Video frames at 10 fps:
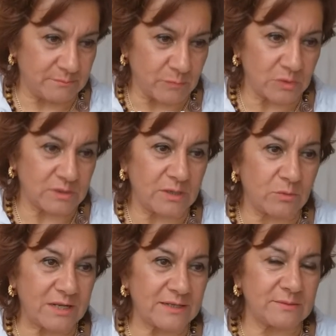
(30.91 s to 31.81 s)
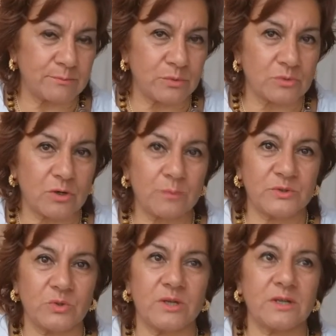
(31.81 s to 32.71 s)
molti dei quali
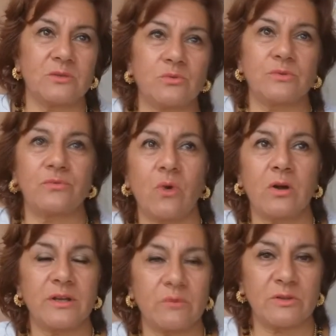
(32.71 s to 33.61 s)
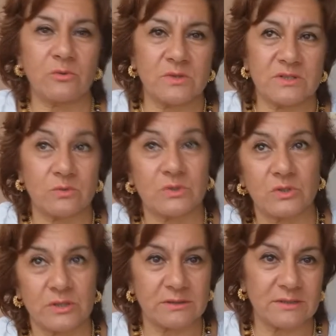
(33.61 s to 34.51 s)
purtroppo sono accaduti fuori, quindi in una
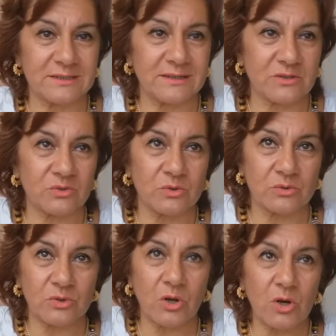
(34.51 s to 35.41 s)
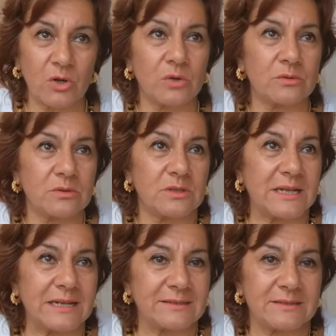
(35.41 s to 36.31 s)
situazione di scarso controllo,
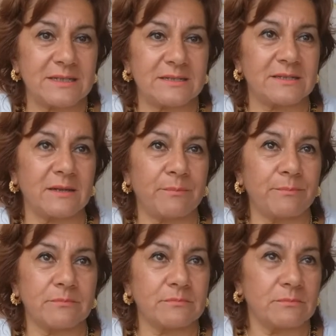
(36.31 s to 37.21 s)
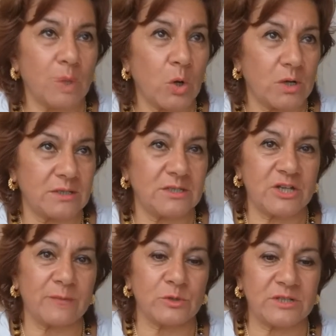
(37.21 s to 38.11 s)
dalla stessa bocca
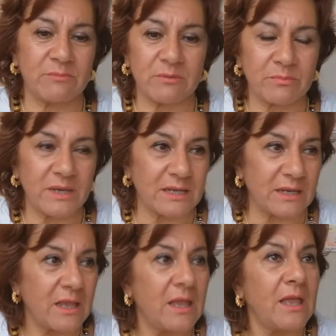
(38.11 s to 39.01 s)
diciamo, dei bambini